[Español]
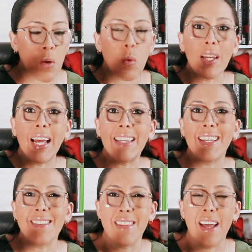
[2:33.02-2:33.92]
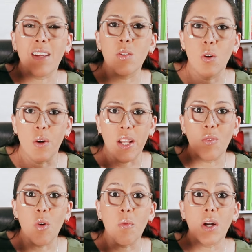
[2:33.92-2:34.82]
¿Cuál es el tercer actor, el
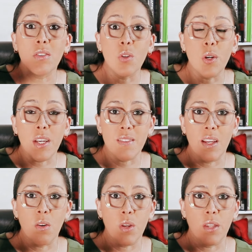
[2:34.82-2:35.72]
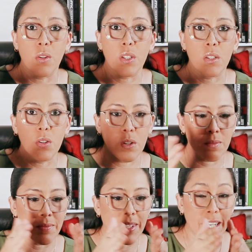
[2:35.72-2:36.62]
nuevo actor que está incluyendo TikTok?
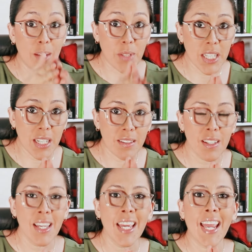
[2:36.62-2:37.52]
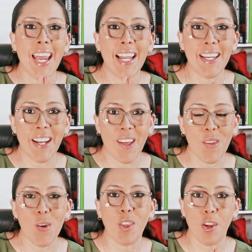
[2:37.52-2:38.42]
En la mitad, el
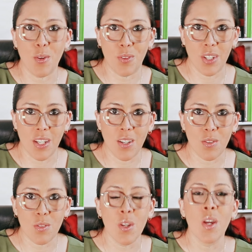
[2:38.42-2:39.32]
creador de contenidos.